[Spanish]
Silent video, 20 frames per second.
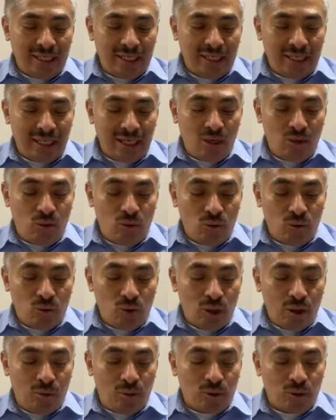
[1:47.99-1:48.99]

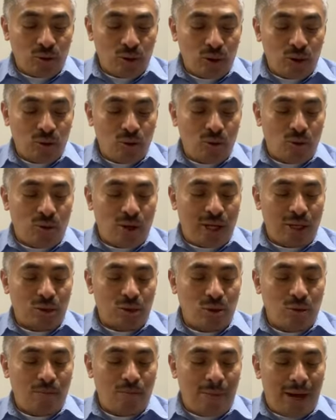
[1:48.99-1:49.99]
ninguno de vosotros
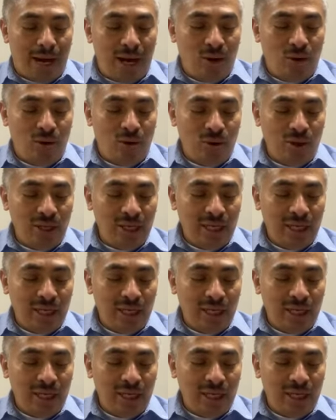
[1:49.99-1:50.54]
corazón malo